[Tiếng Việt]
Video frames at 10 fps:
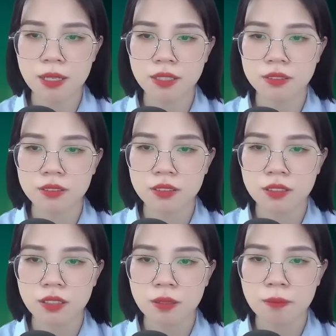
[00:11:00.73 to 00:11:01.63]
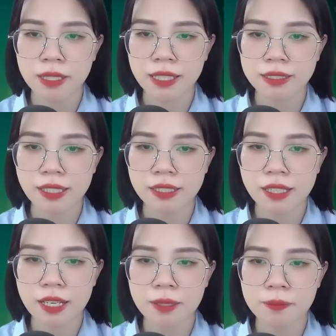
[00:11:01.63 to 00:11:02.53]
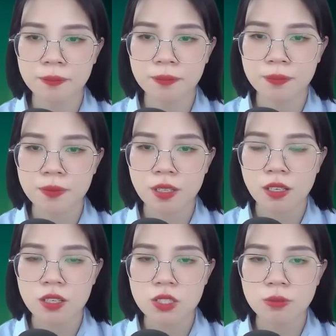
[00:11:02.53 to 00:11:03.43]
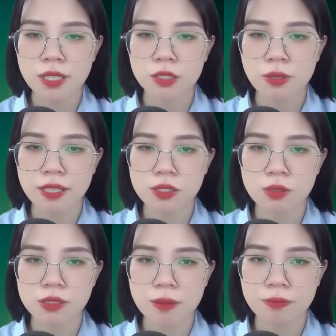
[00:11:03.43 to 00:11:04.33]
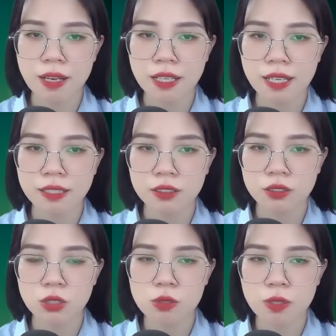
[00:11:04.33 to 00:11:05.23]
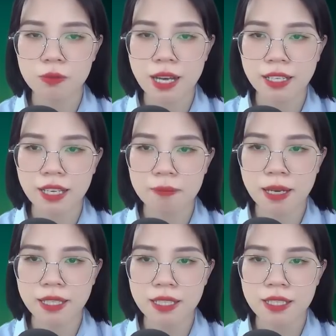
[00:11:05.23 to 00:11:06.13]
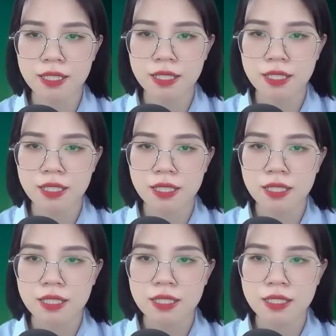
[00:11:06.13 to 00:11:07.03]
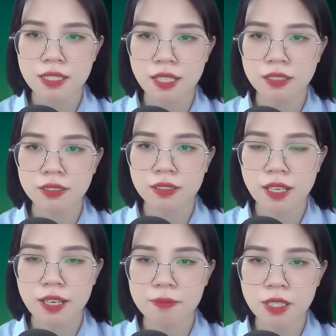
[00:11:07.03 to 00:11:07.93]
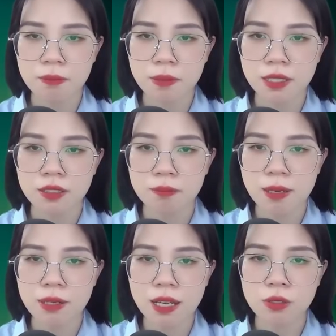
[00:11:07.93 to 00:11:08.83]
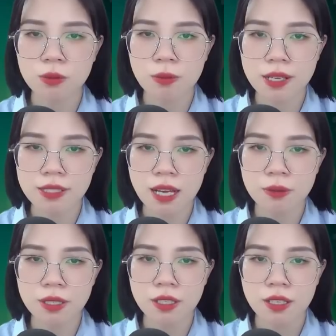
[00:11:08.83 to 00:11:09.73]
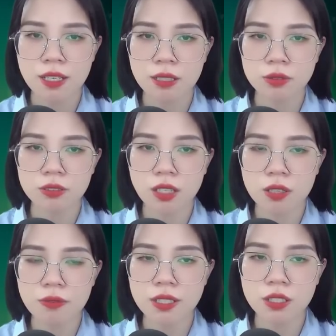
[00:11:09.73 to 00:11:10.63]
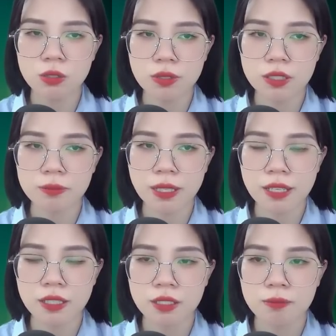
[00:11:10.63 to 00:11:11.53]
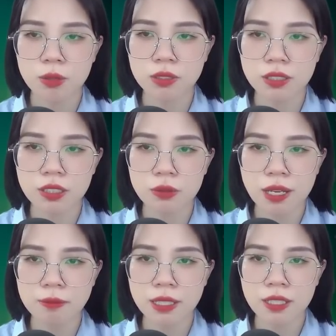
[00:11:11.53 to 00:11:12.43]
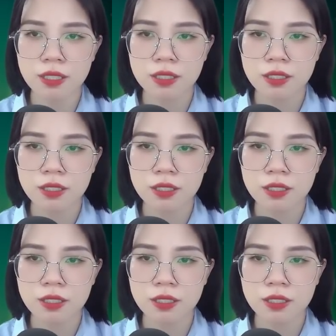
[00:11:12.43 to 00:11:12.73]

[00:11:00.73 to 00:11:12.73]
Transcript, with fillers: Hân, mấy ngày nay em... Trong điện thoại rồn rập vang lên, tôi vội vàng nghe máy. Chị Hân, em chết mất, báo cáo hôm qua giao ý, Lão tử nói phải gửi luôn hôm nay, mau tới cứu em đi.